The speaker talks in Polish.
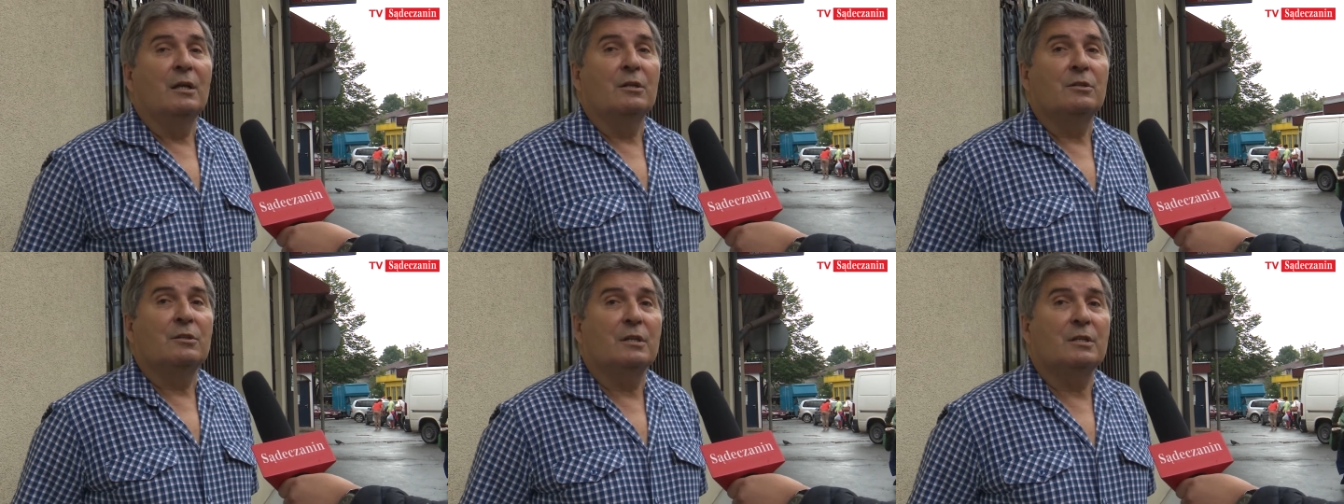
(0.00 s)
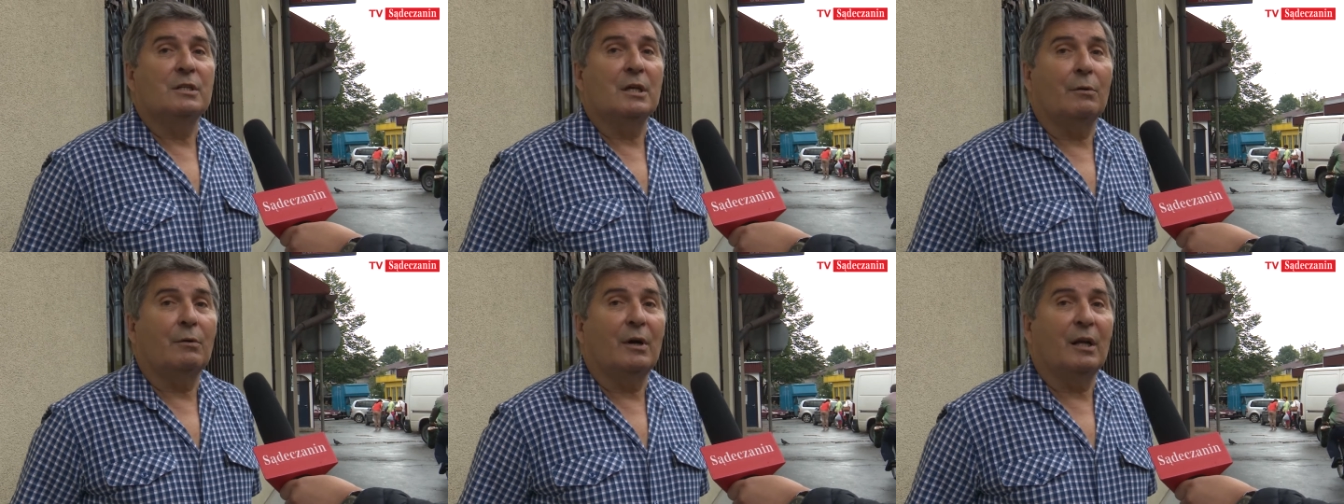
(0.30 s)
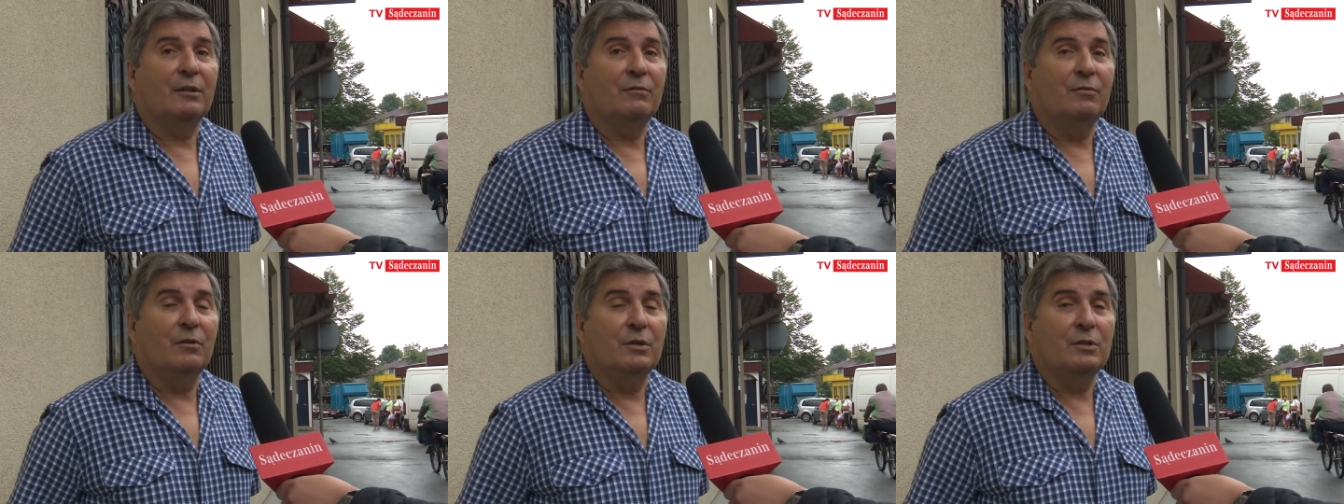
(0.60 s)
czy
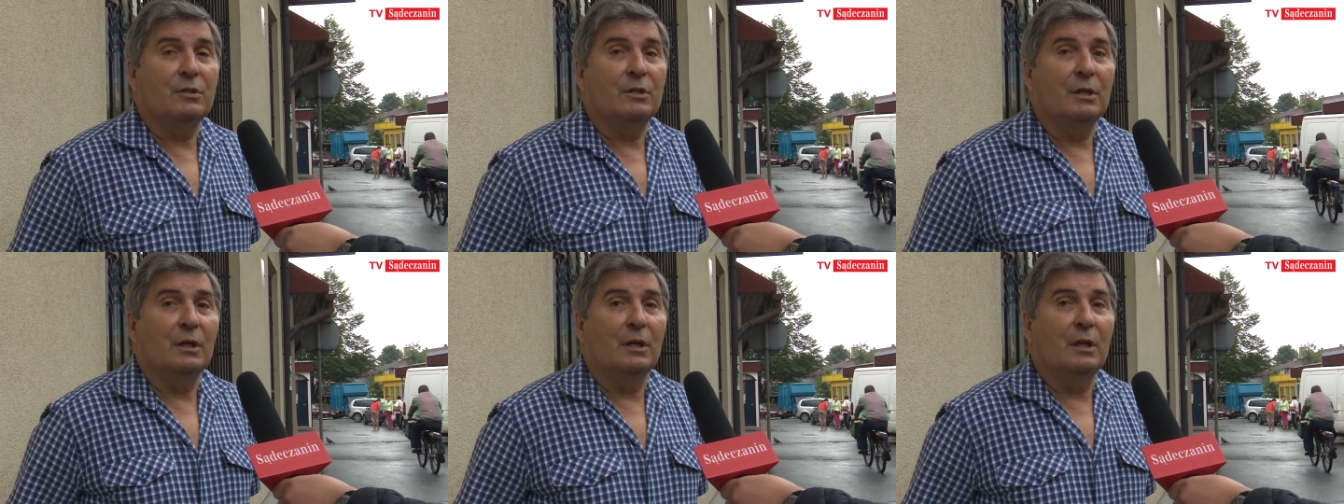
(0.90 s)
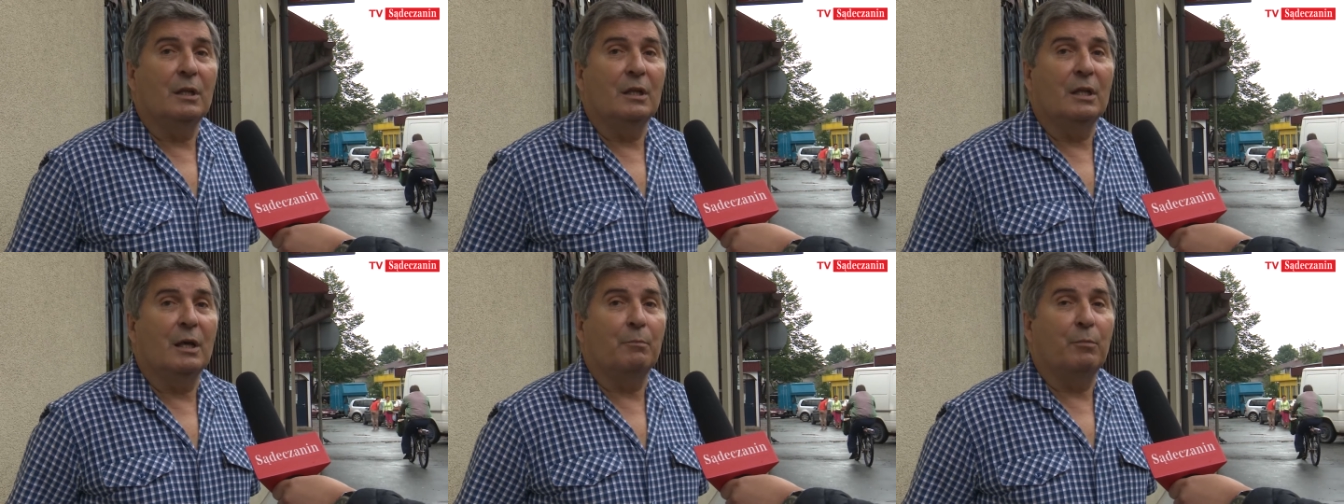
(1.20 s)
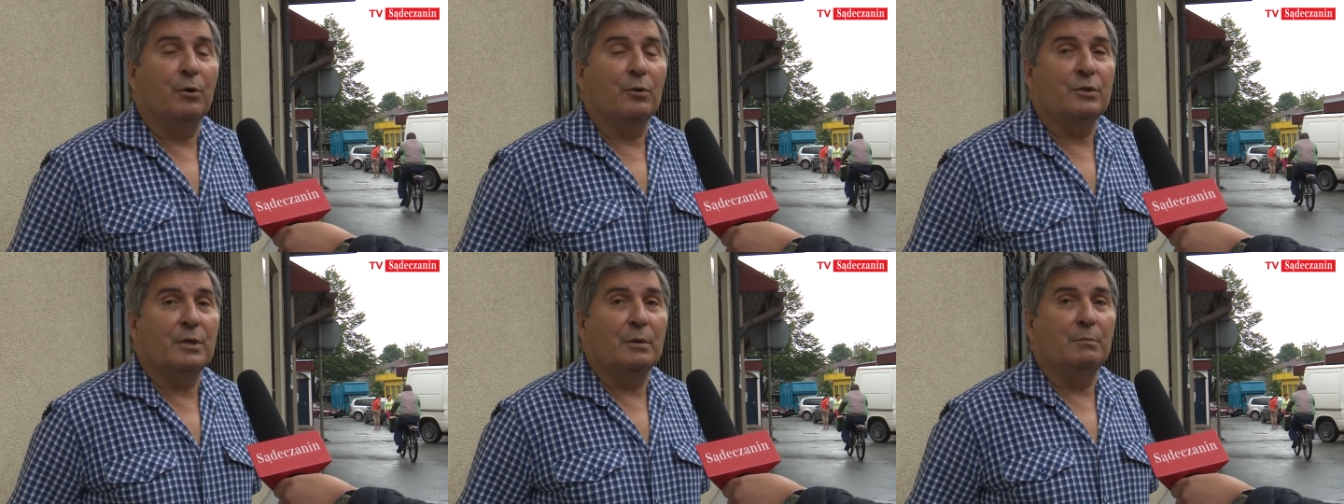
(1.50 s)
załatwić inne
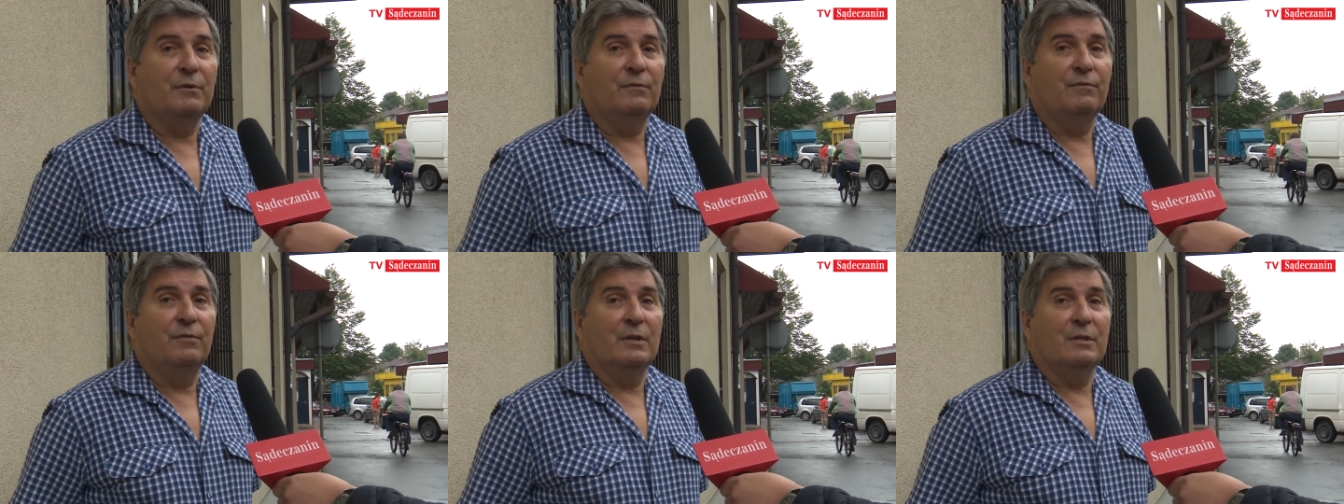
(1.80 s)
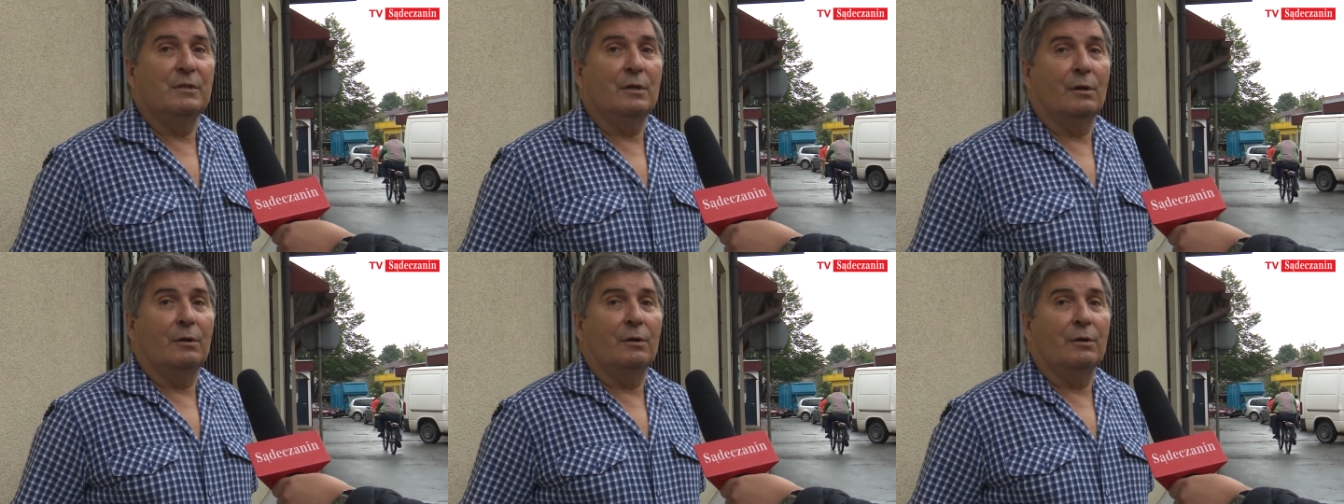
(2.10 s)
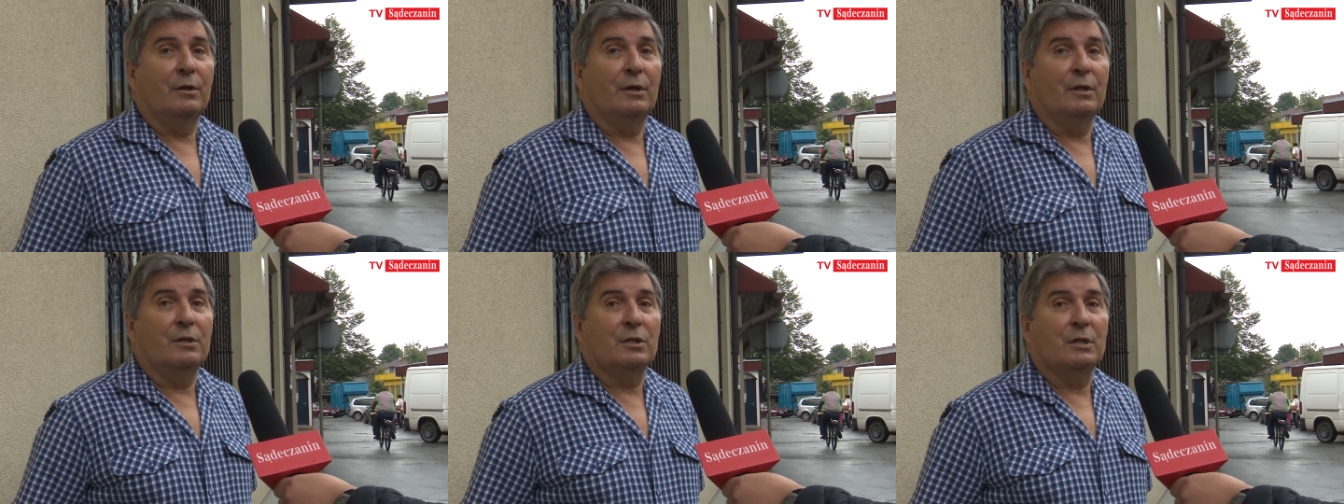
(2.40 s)
potrzeby
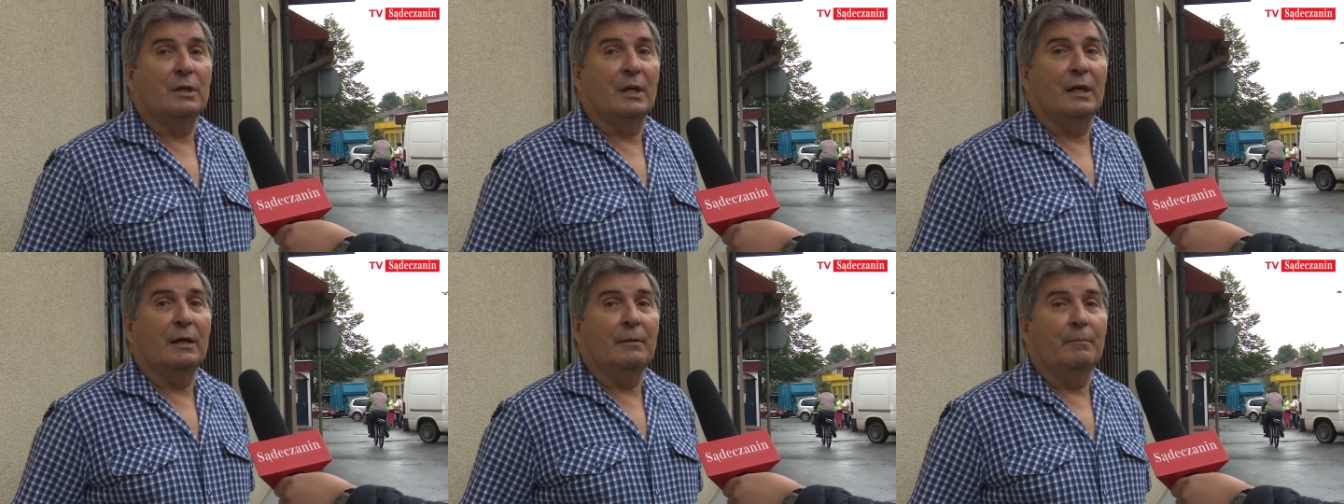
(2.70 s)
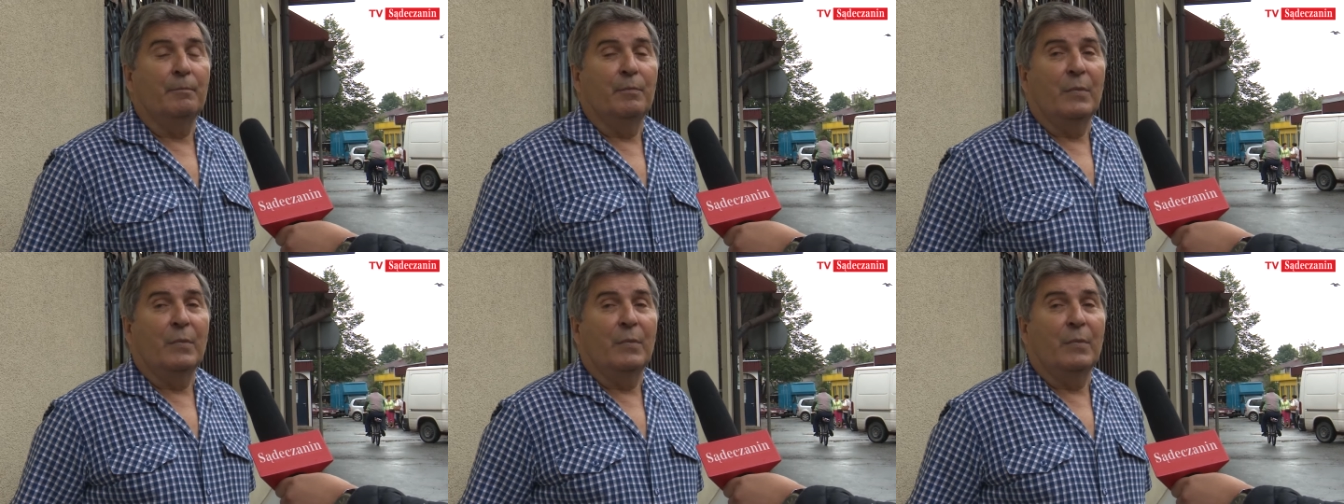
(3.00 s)
fizjologiczne.